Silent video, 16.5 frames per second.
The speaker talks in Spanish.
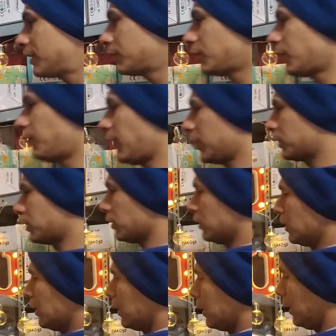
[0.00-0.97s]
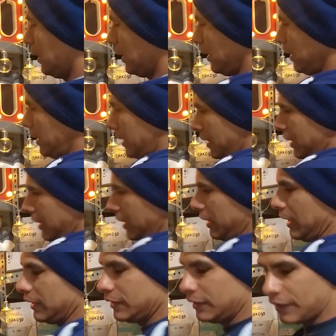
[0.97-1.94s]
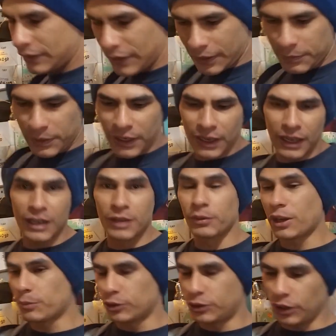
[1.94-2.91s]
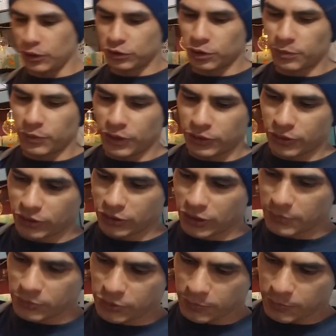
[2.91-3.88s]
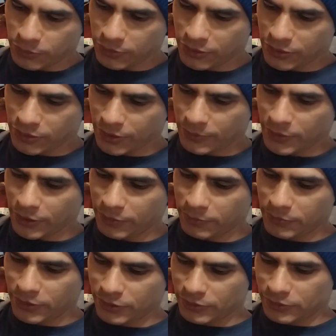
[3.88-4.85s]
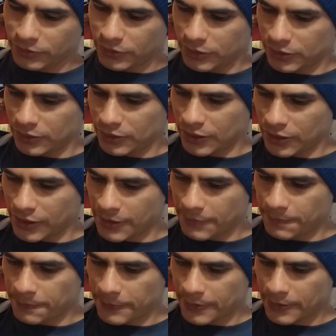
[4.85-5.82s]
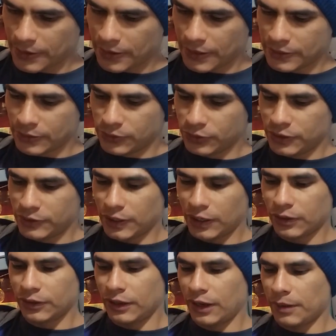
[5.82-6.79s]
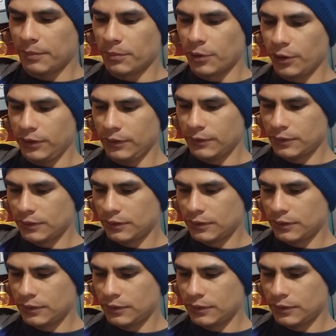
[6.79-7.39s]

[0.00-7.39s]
haciendo efecto la tinta térmica, les voy a mostrar otros modelitos que tenemos disponibles. A ver, llenarla. Este es un diseño de Game Boy.